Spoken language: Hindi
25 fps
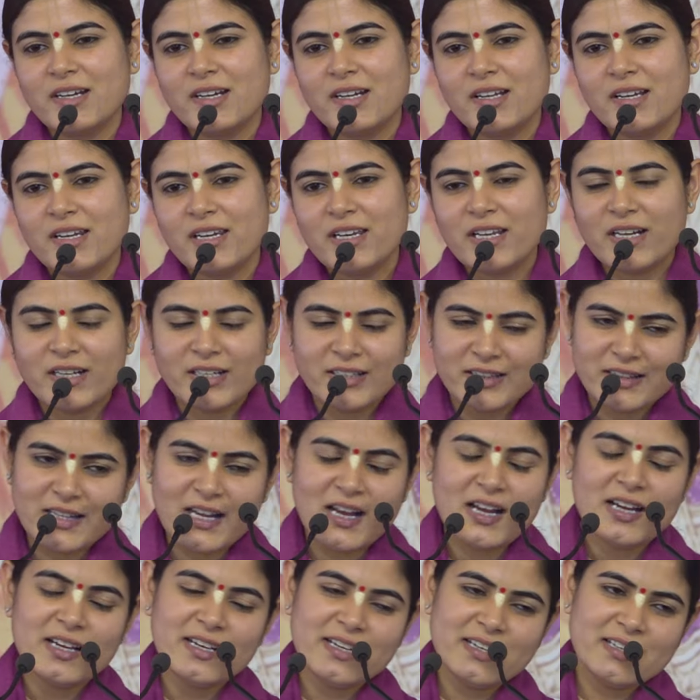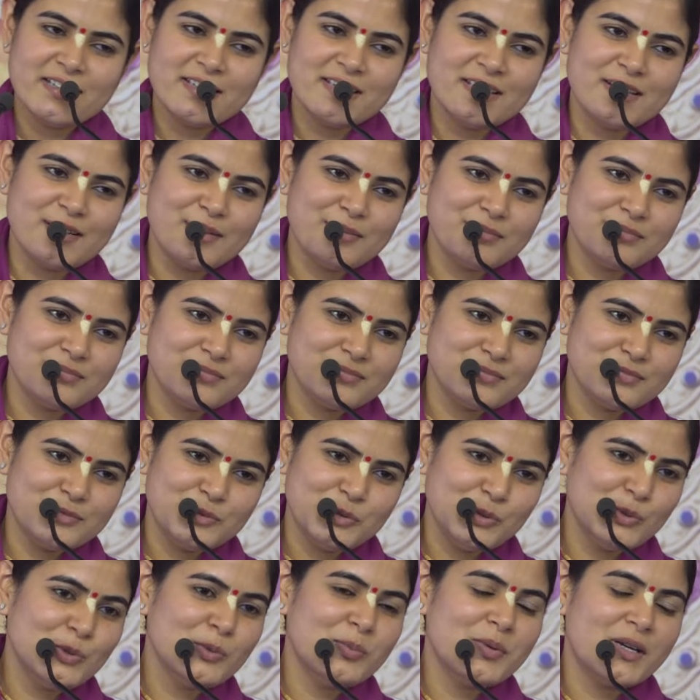लगता है कि हम
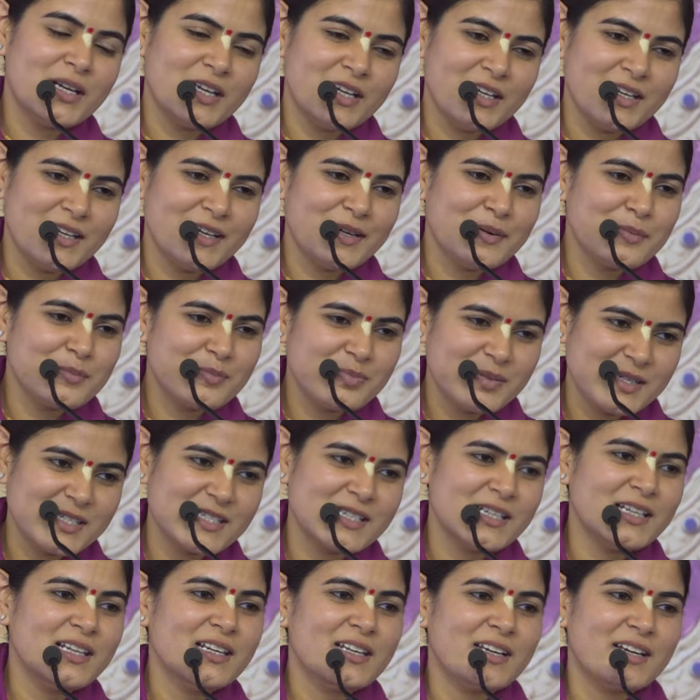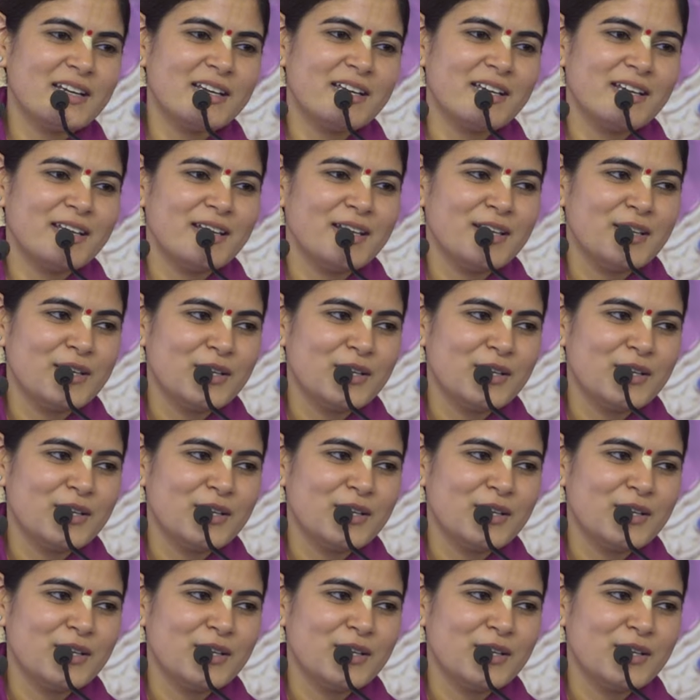डूब रहे हैं हम फिसल रहे हैं